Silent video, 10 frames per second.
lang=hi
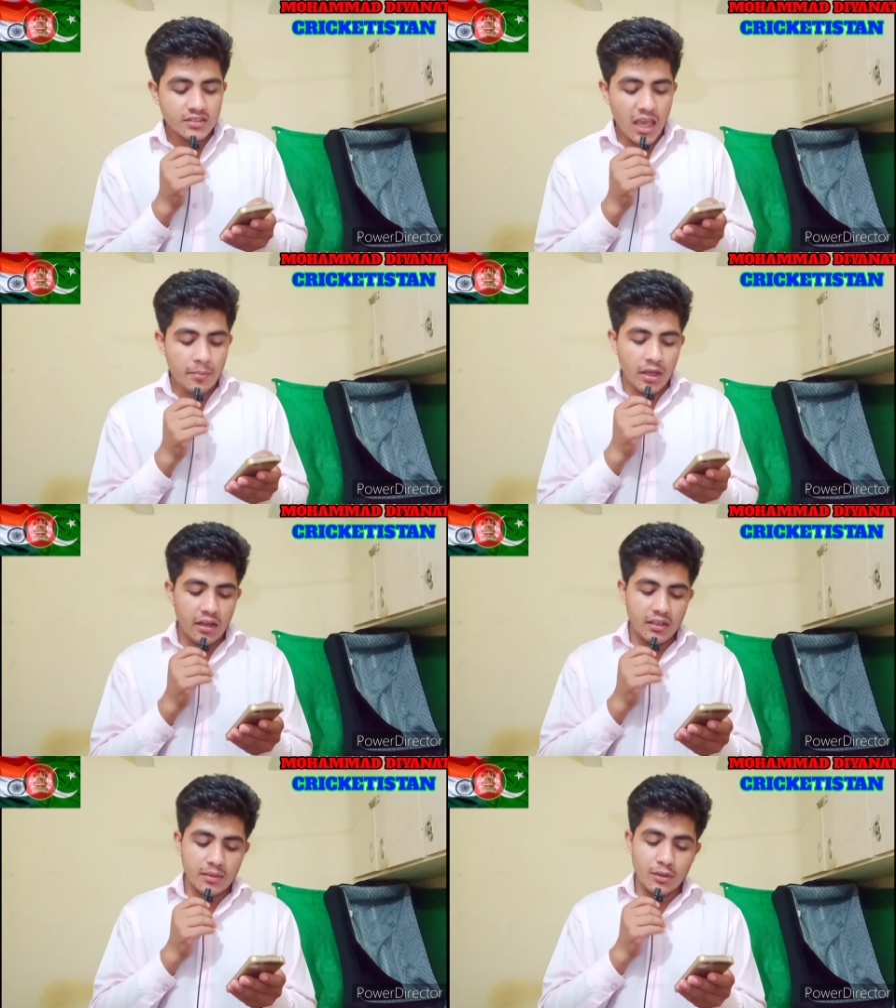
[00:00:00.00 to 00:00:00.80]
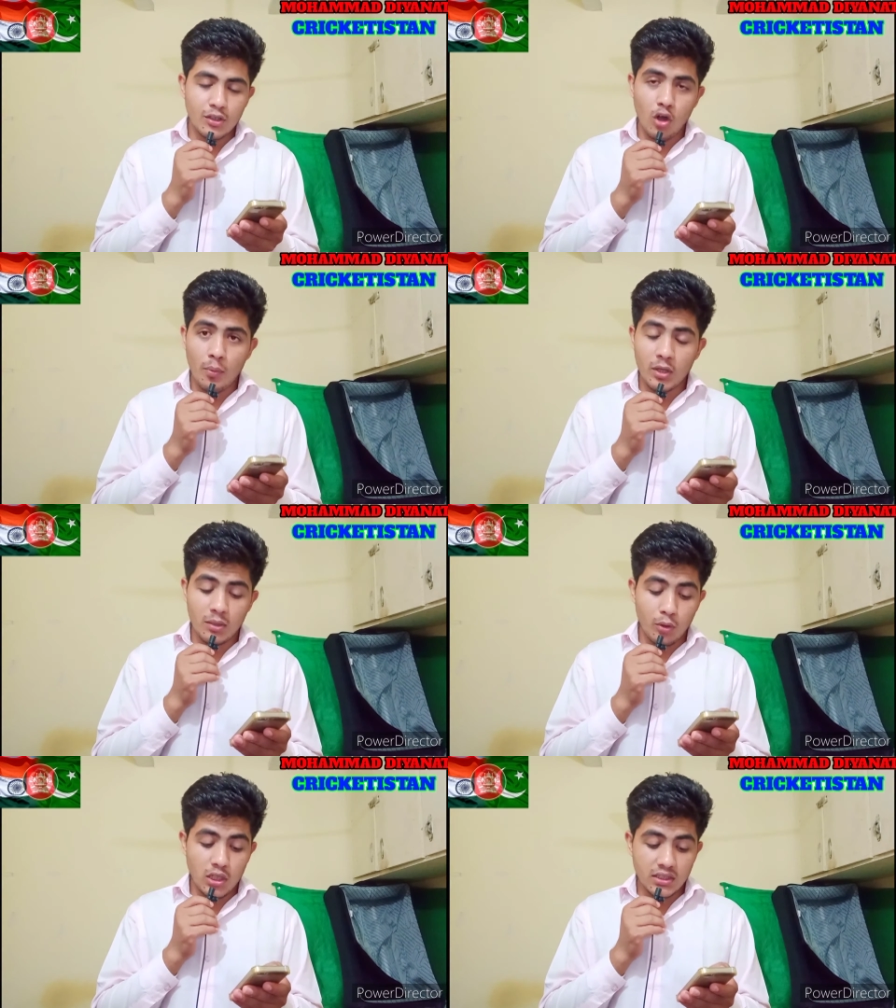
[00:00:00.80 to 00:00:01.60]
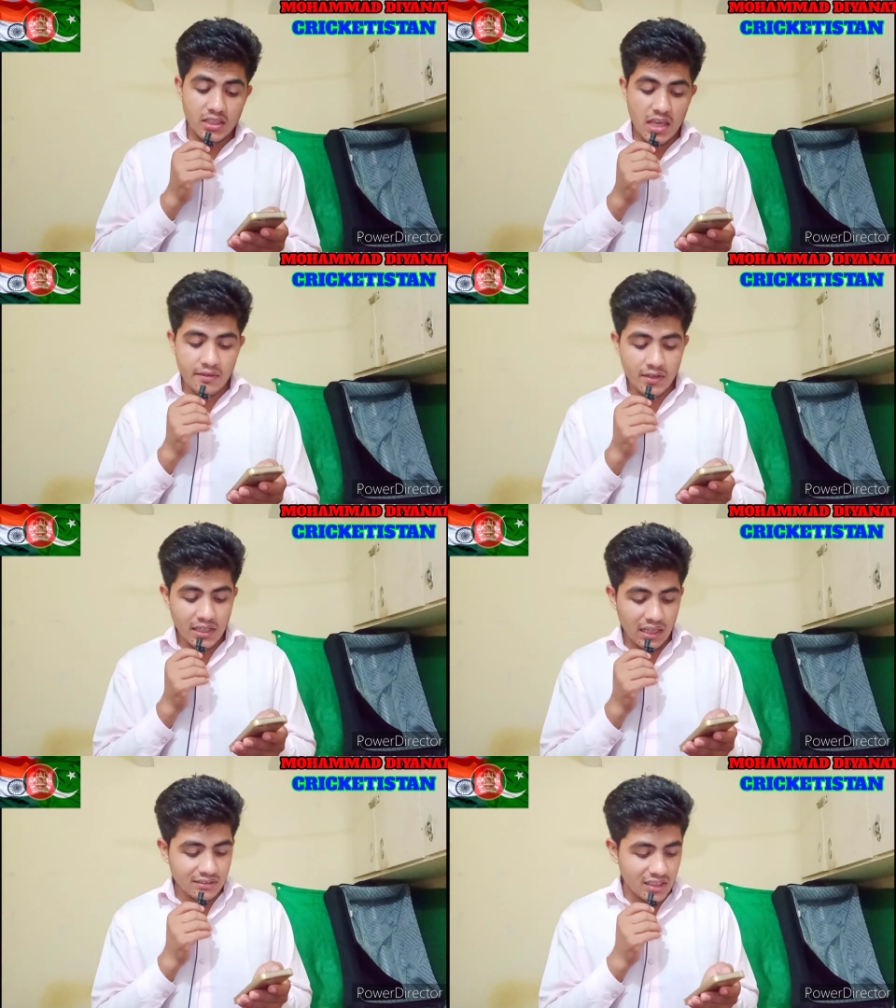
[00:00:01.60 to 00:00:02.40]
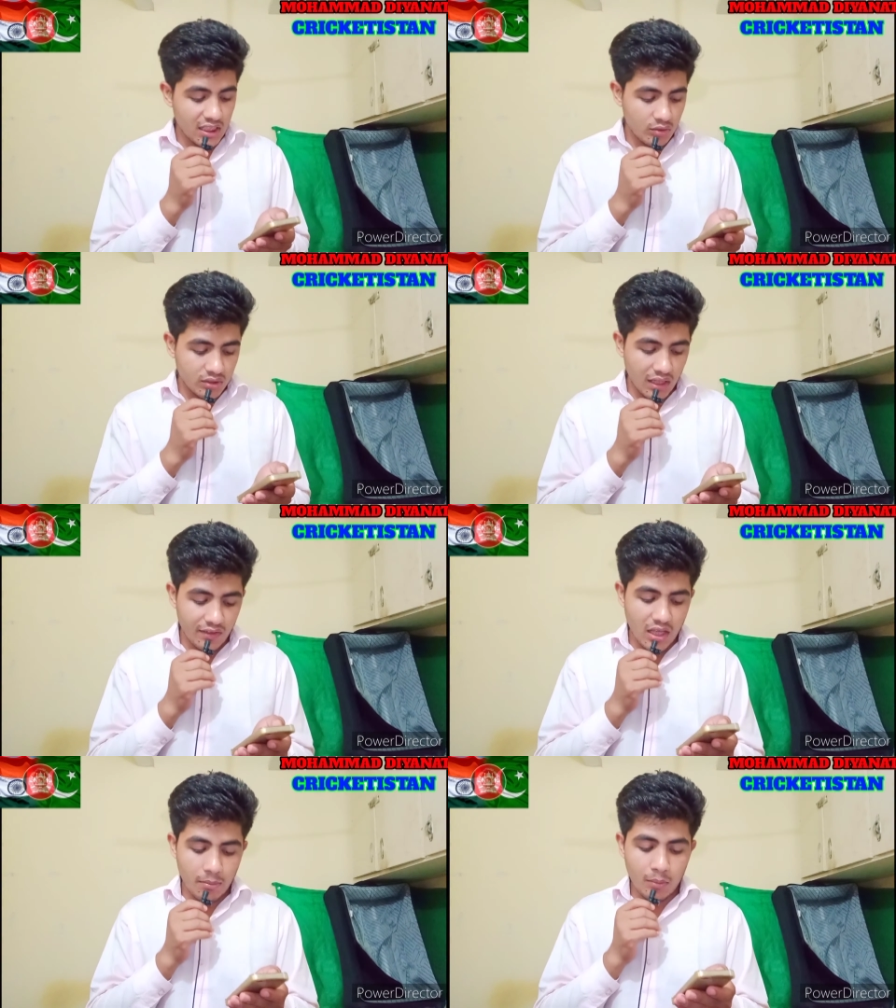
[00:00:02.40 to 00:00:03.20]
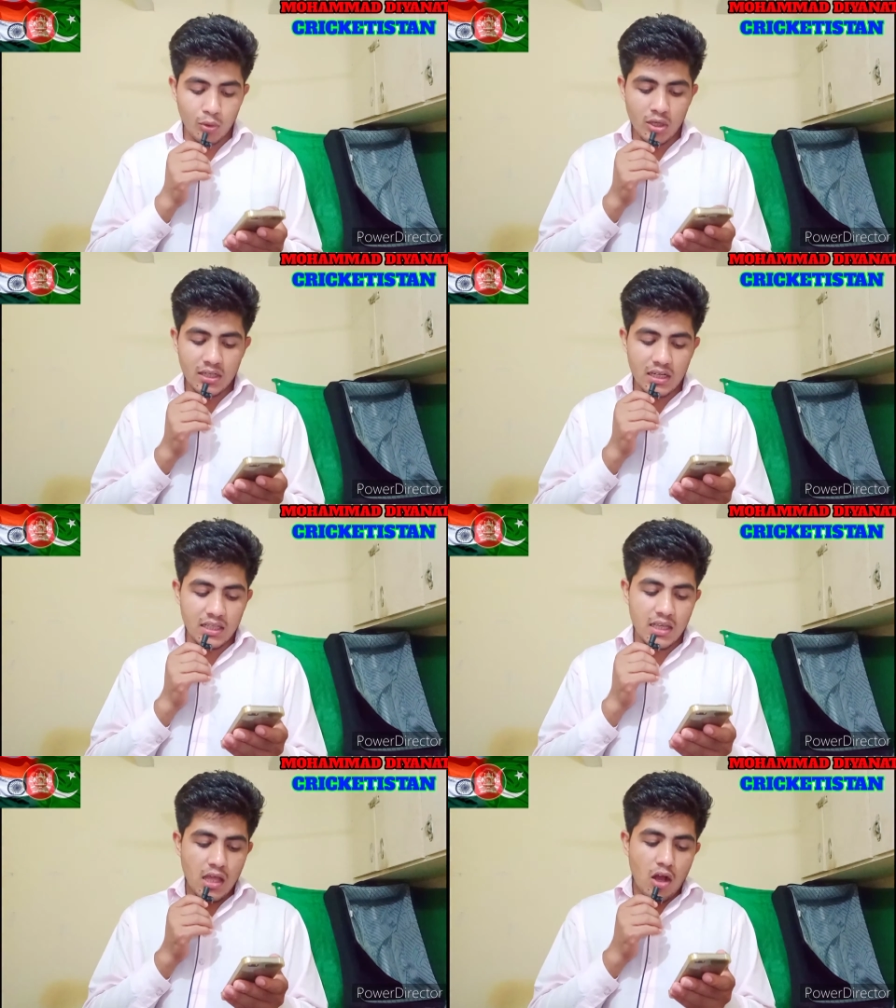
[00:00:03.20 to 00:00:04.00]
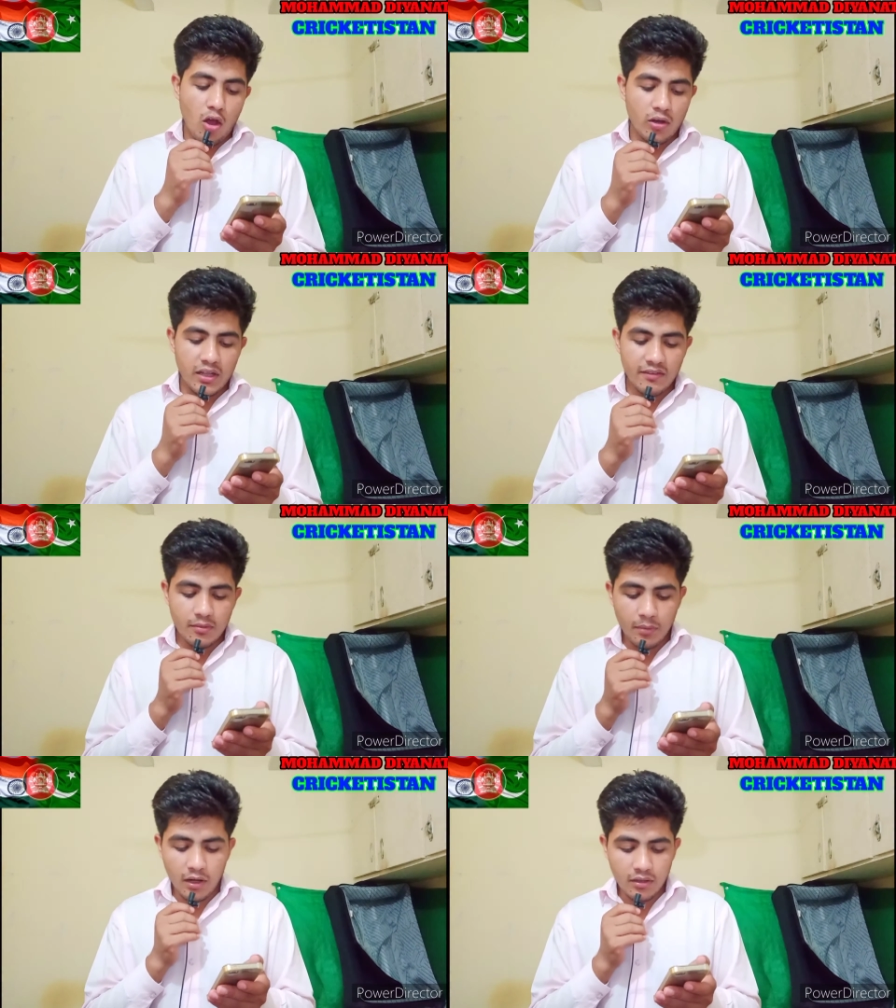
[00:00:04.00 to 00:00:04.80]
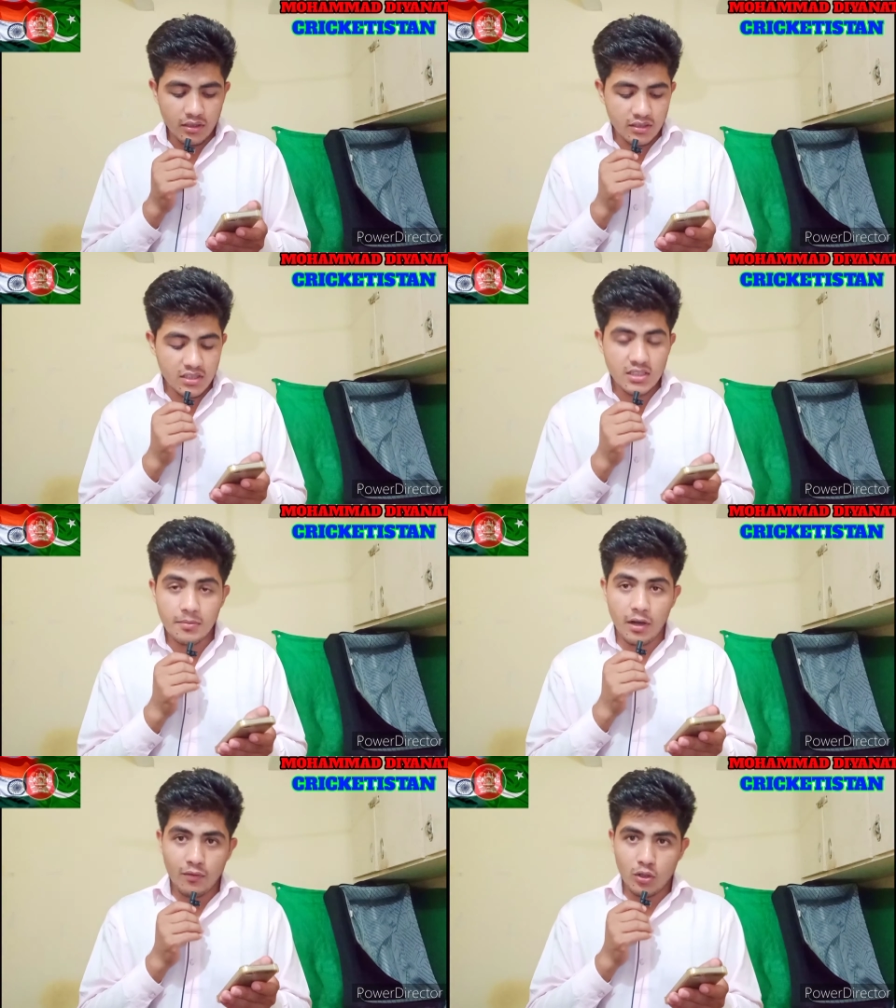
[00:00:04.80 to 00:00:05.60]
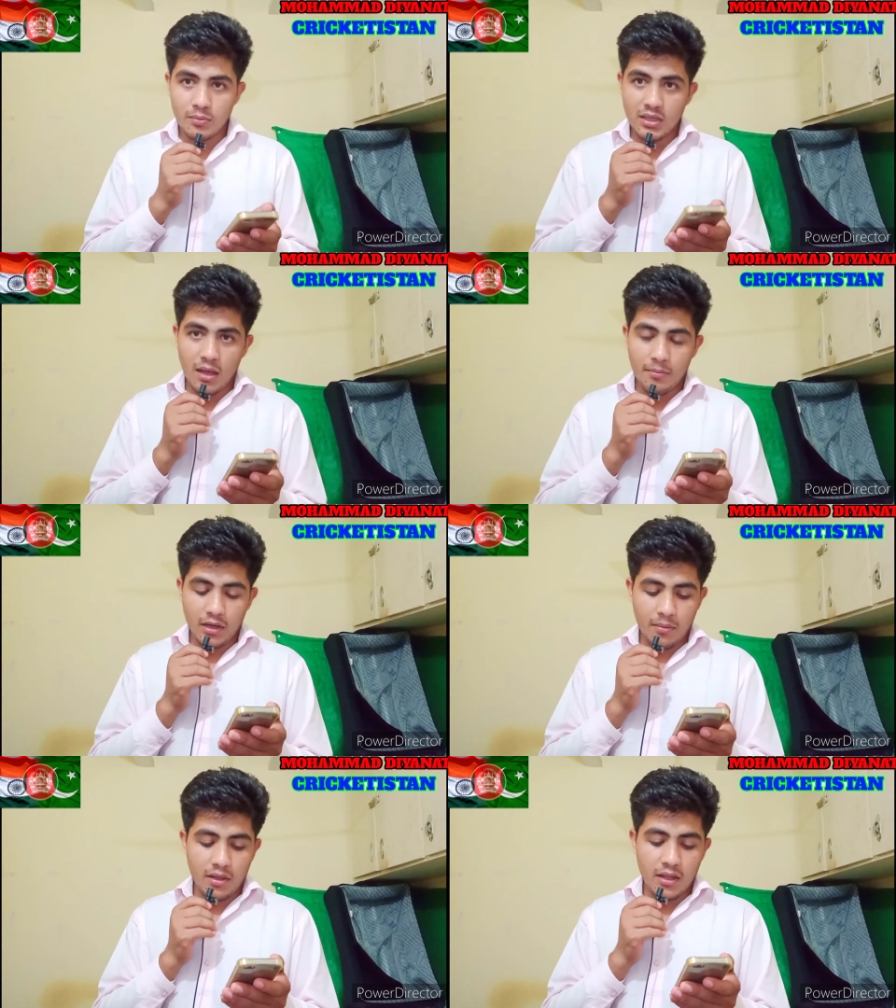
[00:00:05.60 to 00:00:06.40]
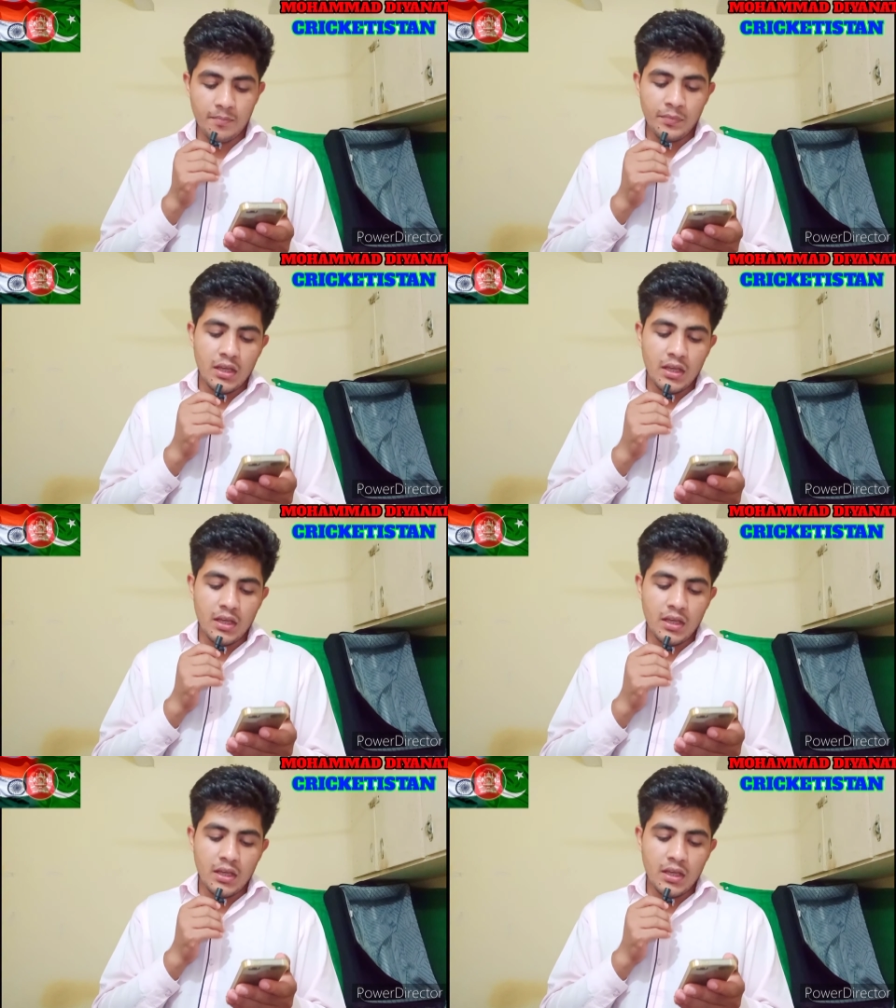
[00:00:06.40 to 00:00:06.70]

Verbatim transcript: सैम करन की भी इकोनॉमिकल बॉलिंग थी एक विकेट हासिल किया उसके अलावा यहाँ पर मोइन अली और डेविड डी जे ब्रावो ने भी यहाँ पर हमारे